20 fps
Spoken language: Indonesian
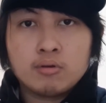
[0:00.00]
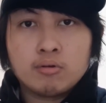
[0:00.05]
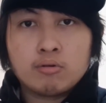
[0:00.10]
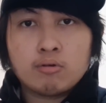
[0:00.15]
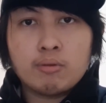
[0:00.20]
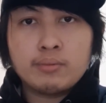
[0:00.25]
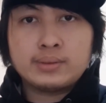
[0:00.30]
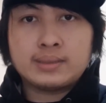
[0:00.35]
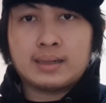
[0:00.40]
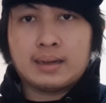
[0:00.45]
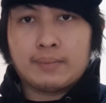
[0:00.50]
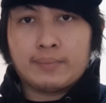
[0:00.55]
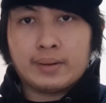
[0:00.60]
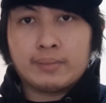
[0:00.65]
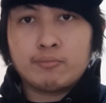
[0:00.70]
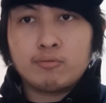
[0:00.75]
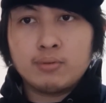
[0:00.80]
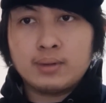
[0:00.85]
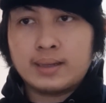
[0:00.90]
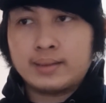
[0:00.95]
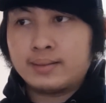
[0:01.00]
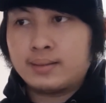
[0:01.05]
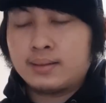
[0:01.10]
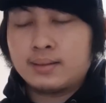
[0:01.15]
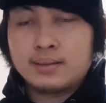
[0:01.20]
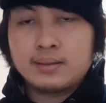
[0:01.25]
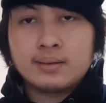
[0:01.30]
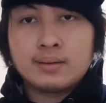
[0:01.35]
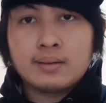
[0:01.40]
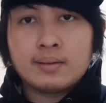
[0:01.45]
kok bisa 8 bulan?
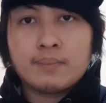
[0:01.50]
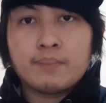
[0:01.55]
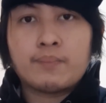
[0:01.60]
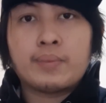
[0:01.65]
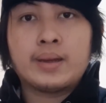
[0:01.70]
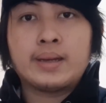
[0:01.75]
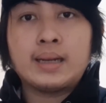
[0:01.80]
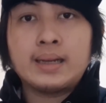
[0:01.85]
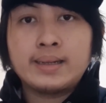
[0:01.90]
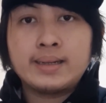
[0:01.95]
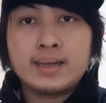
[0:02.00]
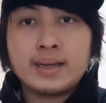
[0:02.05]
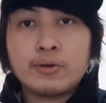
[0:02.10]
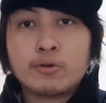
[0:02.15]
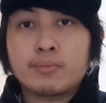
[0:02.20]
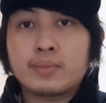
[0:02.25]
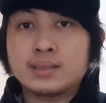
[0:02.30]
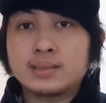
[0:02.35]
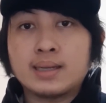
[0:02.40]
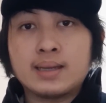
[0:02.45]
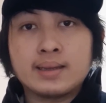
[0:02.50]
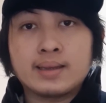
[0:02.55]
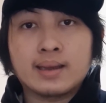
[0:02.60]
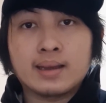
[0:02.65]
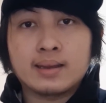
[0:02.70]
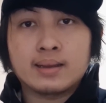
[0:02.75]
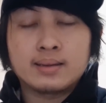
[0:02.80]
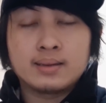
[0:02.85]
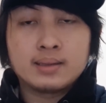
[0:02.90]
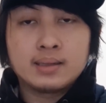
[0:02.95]
Padahal ini kan rumah
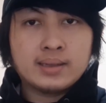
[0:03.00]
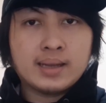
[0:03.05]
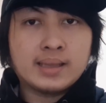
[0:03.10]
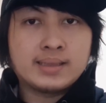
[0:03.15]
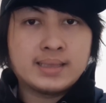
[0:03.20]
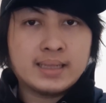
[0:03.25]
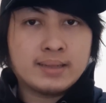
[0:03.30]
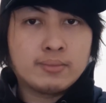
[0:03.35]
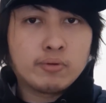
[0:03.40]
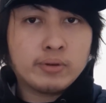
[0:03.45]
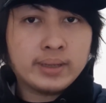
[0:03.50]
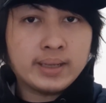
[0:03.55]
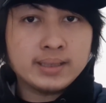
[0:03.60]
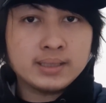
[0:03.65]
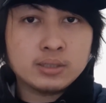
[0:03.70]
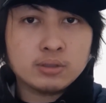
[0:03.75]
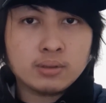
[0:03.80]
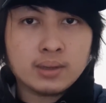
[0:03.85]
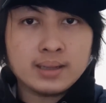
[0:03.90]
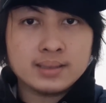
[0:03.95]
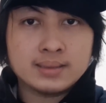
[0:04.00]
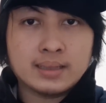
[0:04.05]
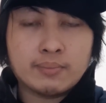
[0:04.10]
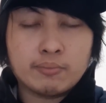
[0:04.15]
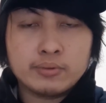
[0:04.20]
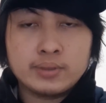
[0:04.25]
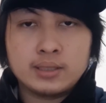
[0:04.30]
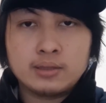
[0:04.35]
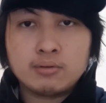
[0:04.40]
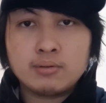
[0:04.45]
saya. Nah, jadi mungkin si tukang
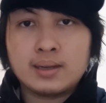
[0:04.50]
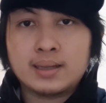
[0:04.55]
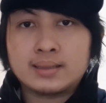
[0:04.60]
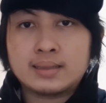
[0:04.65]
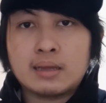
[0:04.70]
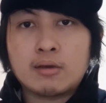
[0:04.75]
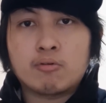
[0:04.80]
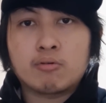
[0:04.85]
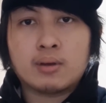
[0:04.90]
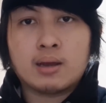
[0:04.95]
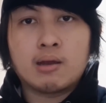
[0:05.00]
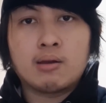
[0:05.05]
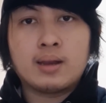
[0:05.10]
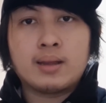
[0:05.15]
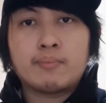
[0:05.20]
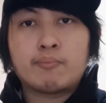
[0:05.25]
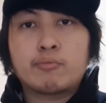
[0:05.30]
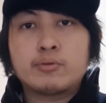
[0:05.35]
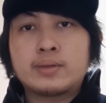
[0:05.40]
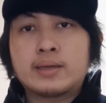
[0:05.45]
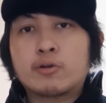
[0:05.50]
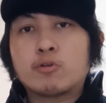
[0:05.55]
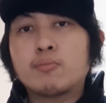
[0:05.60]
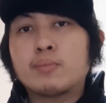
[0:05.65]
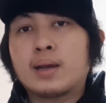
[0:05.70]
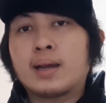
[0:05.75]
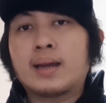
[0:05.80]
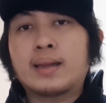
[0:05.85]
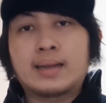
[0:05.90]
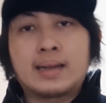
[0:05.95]
sapunya itu nggak tahu kalau yang punya
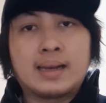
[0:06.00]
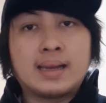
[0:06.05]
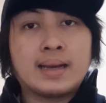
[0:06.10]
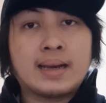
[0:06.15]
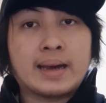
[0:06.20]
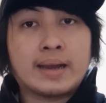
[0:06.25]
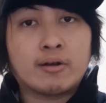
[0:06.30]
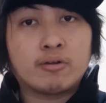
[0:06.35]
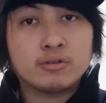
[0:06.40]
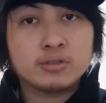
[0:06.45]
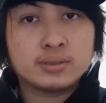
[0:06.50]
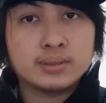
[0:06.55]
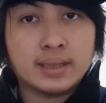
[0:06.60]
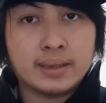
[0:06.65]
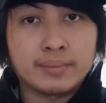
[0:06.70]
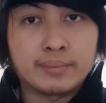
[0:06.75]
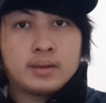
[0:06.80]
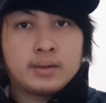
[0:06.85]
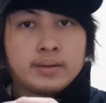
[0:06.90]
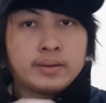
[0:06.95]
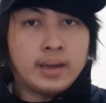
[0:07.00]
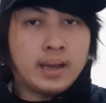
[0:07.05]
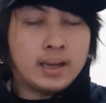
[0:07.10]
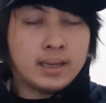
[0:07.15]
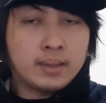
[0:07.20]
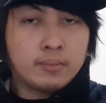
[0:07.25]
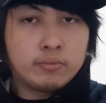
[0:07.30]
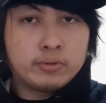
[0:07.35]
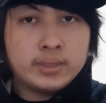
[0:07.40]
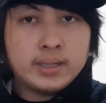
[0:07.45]
rumah adalah Carlos Nem.
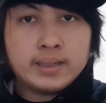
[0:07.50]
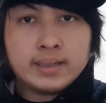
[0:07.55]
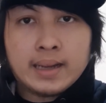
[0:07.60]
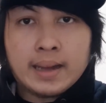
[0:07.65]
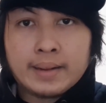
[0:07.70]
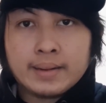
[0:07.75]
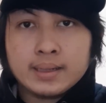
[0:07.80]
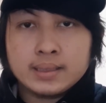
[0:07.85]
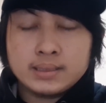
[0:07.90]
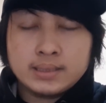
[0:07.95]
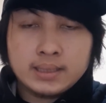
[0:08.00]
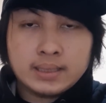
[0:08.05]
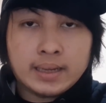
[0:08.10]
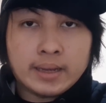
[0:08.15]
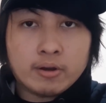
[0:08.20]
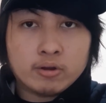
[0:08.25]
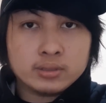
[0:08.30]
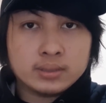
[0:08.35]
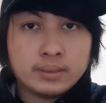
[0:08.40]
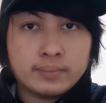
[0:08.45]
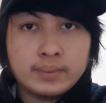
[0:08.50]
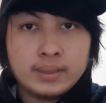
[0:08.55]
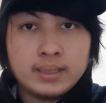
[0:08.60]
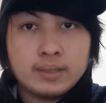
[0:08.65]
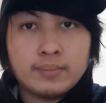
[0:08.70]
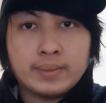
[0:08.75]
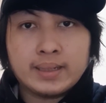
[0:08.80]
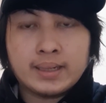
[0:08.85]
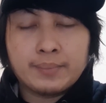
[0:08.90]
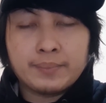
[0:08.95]
Nah, kemudian karena si Carlos Nem
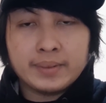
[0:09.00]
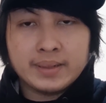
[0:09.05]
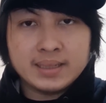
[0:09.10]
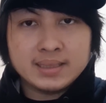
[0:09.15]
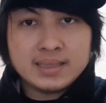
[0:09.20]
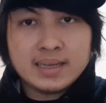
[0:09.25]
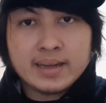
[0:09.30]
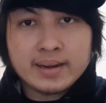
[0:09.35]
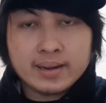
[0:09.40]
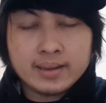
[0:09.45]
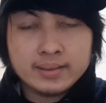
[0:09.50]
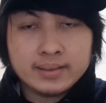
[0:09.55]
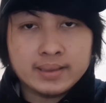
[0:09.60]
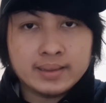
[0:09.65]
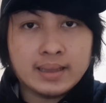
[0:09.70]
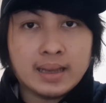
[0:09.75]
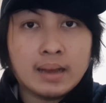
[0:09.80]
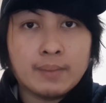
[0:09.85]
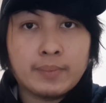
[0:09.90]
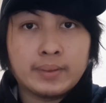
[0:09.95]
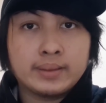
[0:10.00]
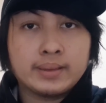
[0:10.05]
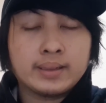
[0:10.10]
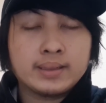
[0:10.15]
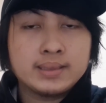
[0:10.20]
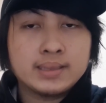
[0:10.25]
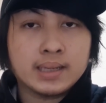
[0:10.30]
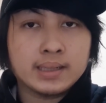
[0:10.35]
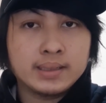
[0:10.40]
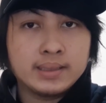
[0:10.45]
ini makin penasaran tentang apa yang
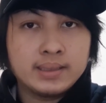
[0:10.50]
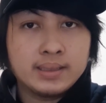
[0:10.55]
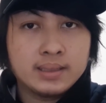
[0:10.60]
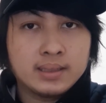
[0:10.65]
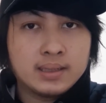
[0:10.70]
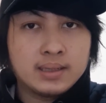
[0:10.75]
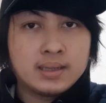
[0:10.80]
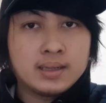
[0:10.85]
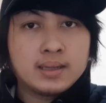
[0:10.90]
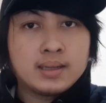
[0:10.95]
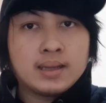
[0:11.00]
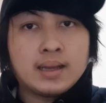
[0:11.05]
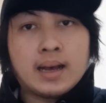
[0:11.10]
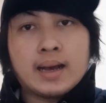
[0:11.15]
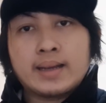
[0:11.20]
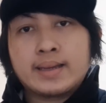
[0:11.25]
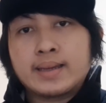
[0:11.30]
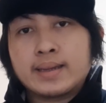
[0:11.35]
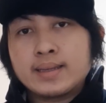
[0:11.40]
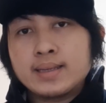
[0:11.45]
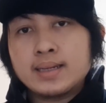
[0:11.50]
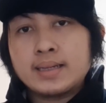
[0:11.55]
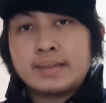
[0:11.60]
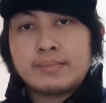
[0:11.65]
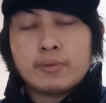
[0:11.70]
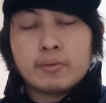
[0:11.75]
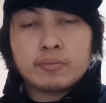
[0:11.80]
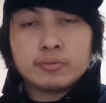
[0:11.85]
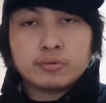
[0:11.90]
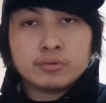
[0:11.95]
terjadi, akhirnya
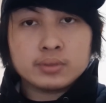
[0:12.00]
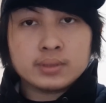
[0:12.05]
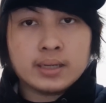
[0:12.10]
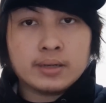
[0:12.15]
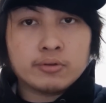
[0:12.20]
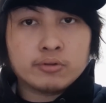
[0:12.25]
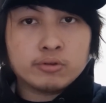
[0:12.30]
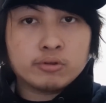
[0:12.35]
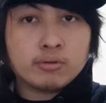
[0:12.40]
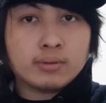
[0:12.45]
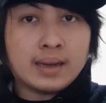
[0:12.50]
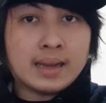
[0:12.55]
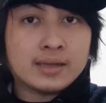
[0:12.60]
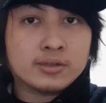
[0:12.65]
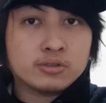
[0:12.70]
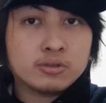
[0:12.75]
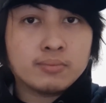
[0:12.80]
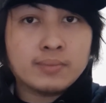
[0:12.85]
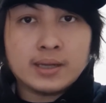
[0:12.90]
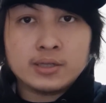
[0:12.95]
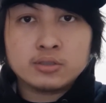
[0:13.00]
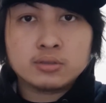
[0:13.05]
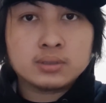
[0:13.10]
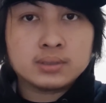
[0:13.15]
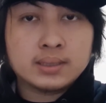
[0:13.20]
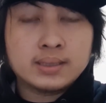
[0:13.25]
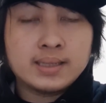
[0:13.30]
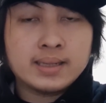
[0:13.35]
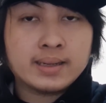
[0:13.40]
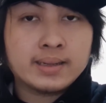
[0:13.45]
dia memutuskan untuk langsung masuk
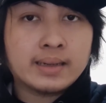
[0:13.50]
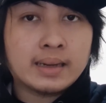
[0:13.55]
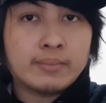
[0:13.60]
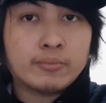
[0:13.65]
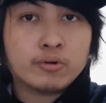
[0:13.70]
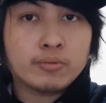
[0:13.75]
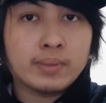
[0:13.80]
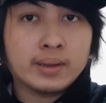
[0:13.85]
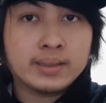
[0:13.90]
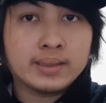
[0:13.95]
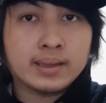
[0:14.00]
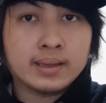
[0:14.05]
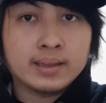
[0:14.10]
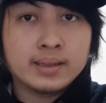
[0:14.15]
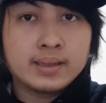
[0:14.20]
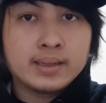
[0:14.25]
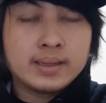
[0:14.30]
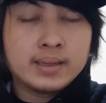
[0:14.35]
sendiri dalam rumahnya